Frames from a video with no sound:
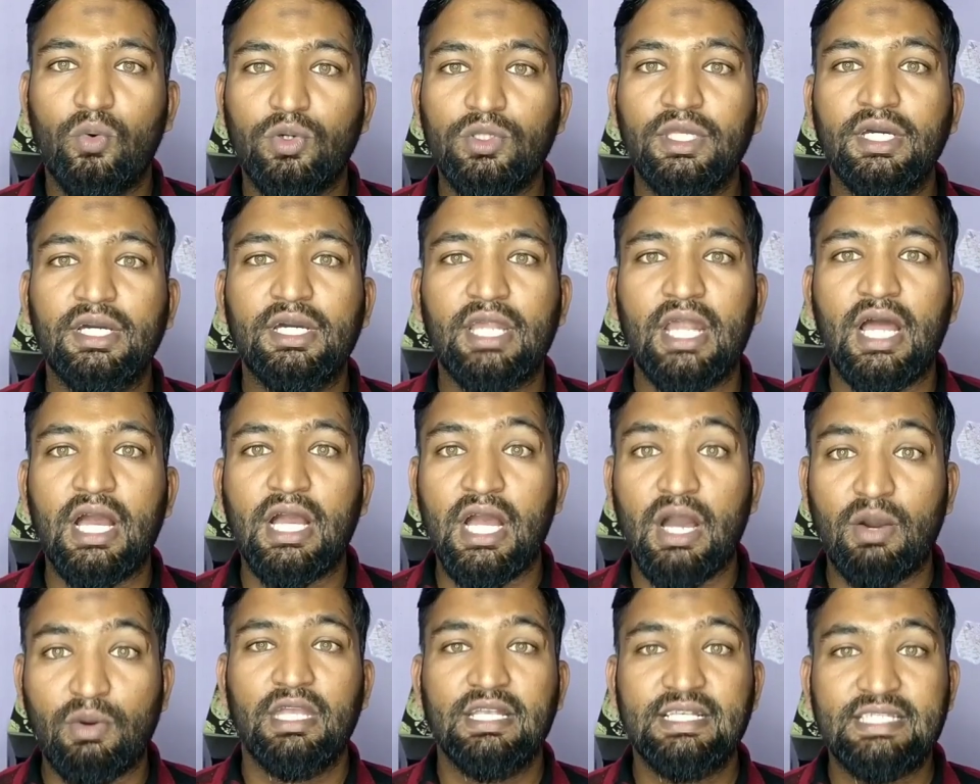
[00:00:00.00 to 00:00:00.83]

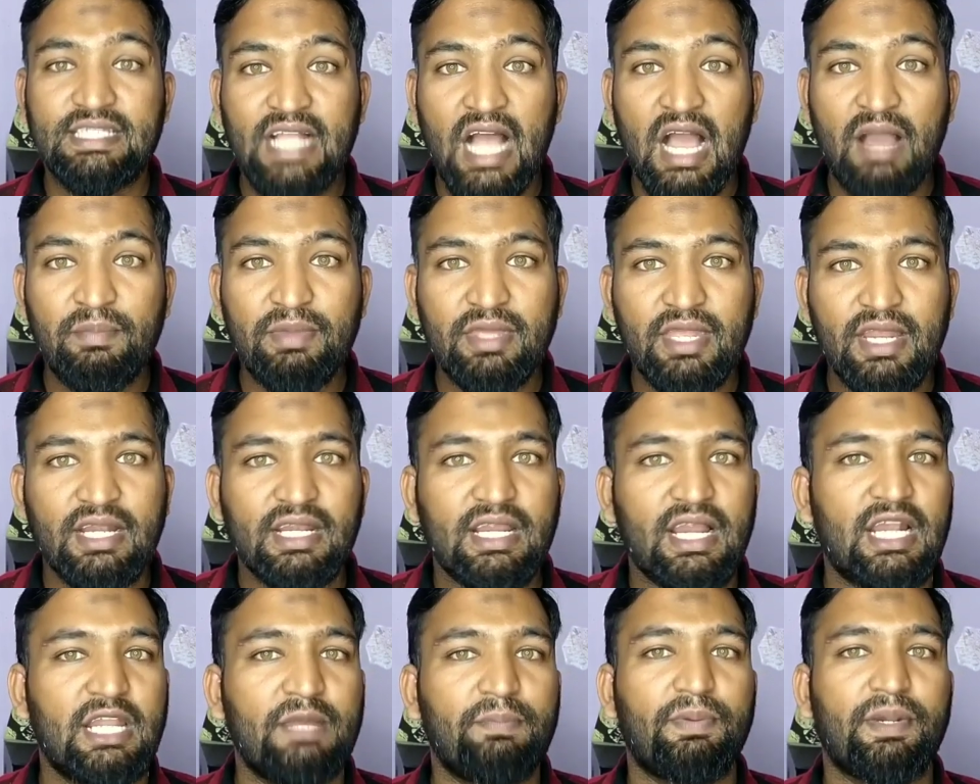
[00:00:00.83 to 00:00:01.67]
ஒதுக்குறாங்க அவர் இஸ்லாமியர்
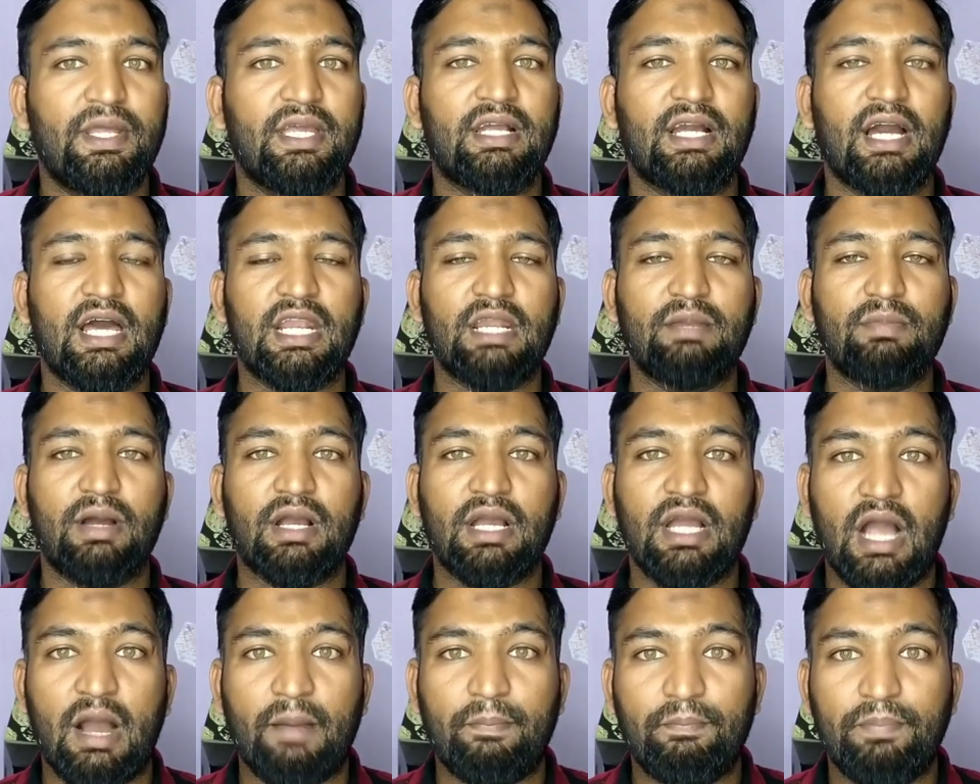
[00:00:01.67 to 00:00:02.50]
என்ற அடிப்படை
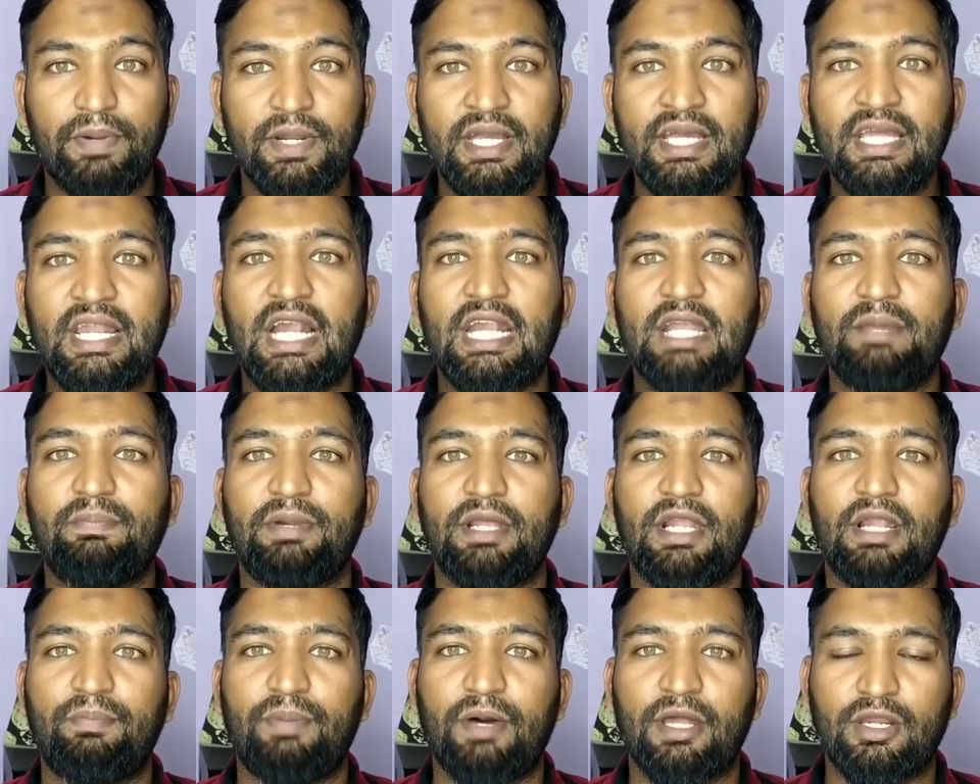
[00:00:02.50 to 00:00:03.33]
காரணமாக அப்படிங்கிற
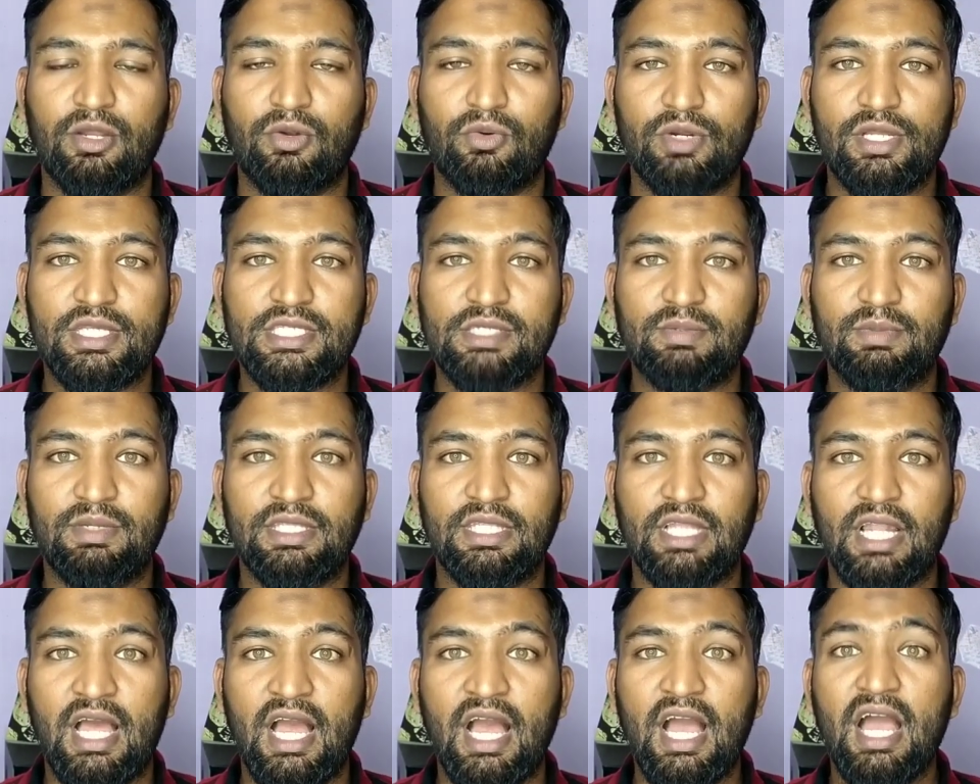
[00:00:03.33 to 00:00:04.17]
அடிப்படையில் பார்க்கக்கூடிய
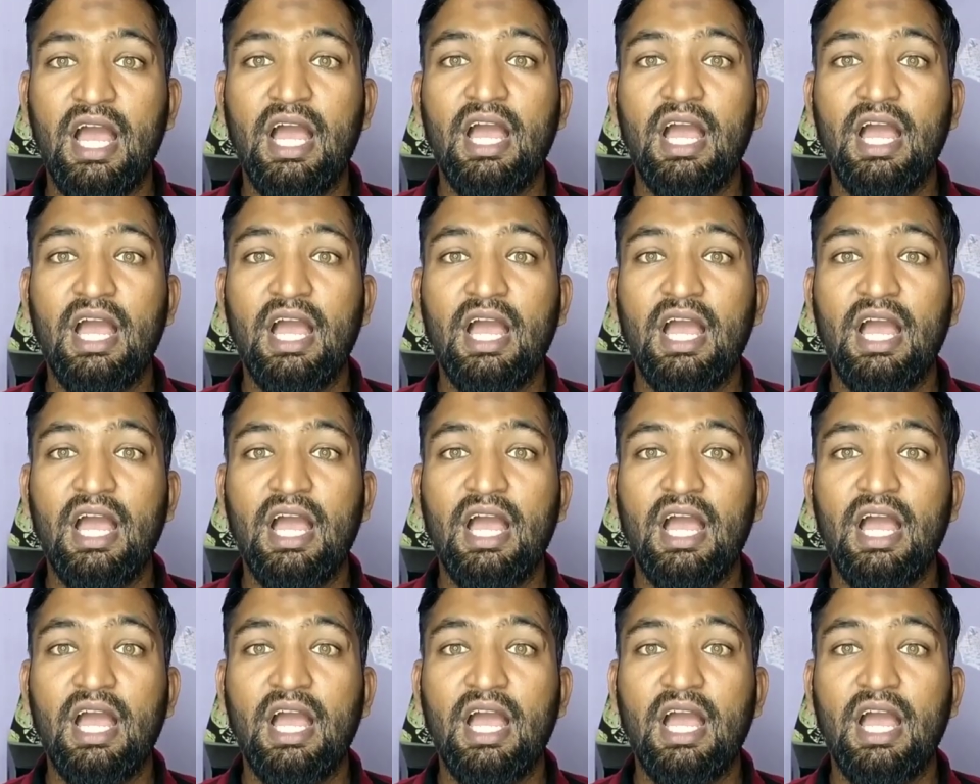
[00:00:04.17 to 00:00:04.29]
சமயத்தில்